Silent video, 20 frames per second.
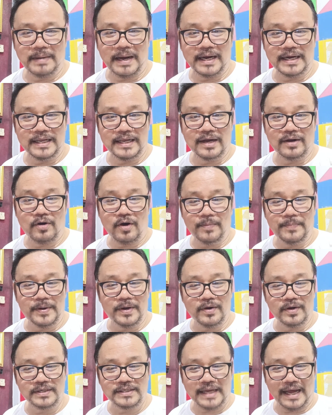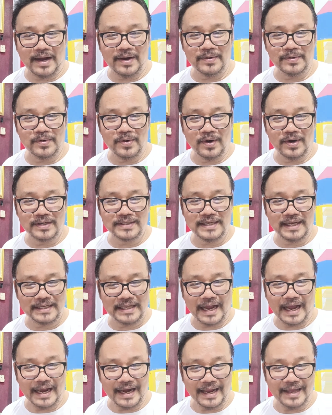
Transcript: มาเรียขอเป็นน้องสาวของเชษฐา